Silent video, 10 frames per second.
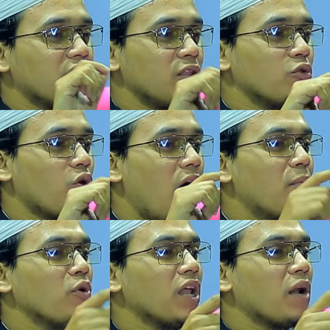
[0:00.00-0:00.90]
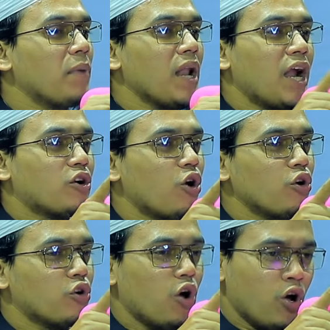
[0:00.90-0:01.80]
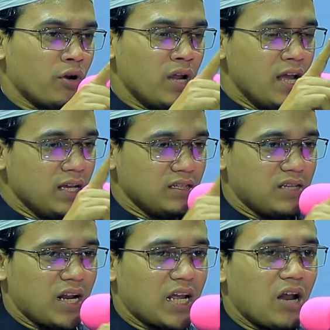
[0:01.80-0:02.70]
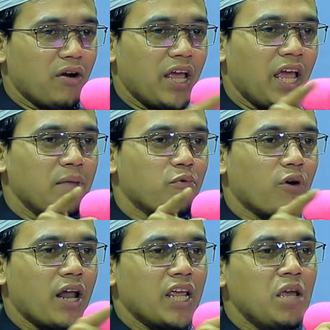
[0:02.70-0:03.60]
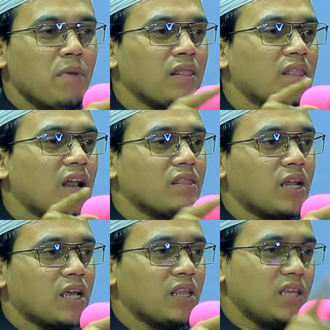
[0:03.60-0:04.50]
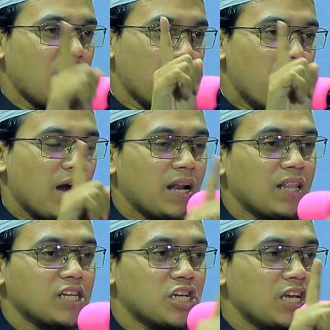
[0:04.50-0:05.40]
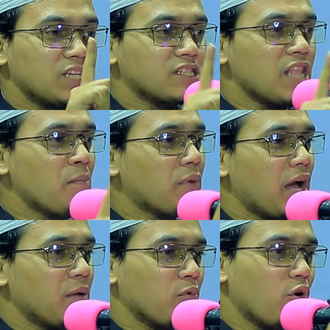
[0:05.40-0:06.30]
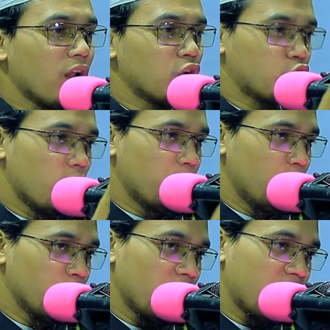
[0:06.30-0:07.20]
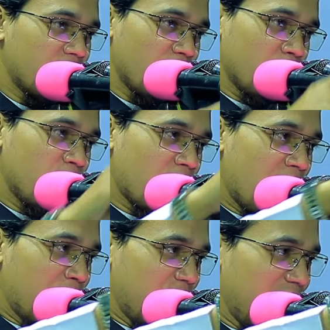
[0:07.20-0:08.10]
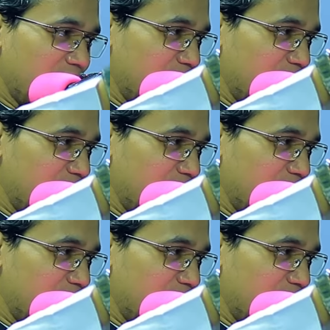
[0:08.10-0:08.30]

কিন্তু আমলের বেলায় ঠন ঠন যার কারণে এই প্রকার ইমানদারদেরকে দিয়া বাংলাদেশে ইসলাম কায়েম করার স্বপ্ন দেখাটাও বোকামি